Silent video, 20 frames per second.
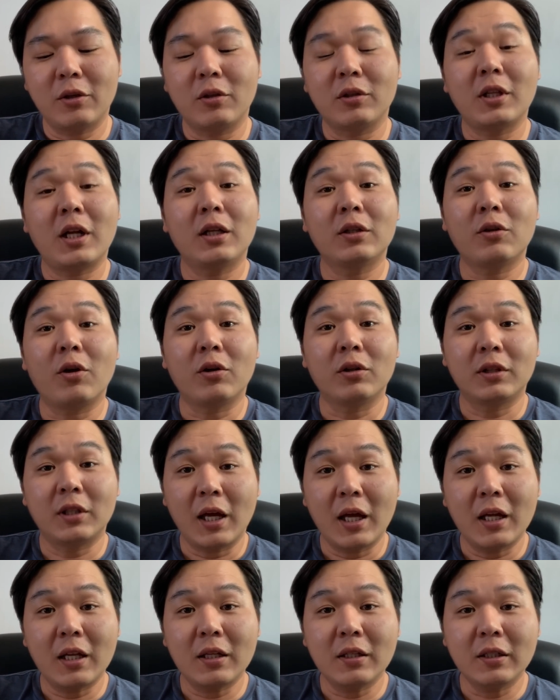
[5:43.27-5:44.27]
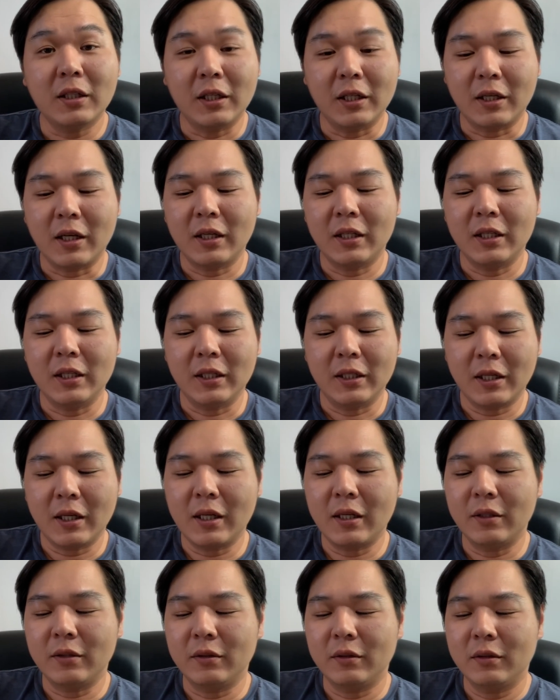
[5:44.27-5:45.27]
total-total
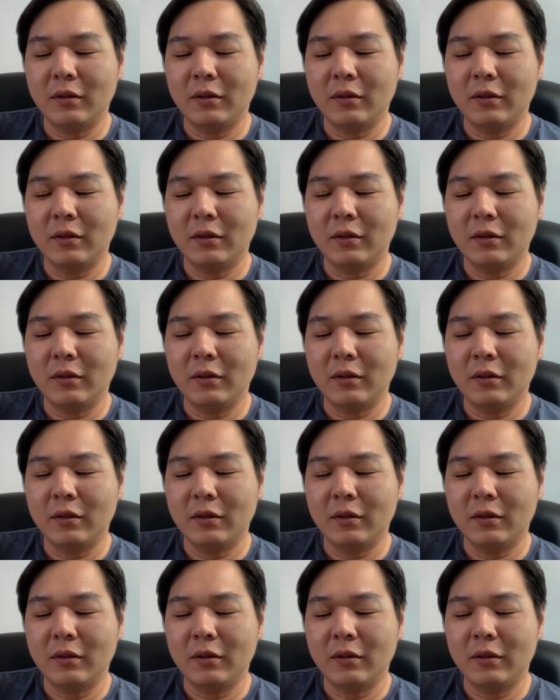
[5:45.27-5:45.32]
kira-kira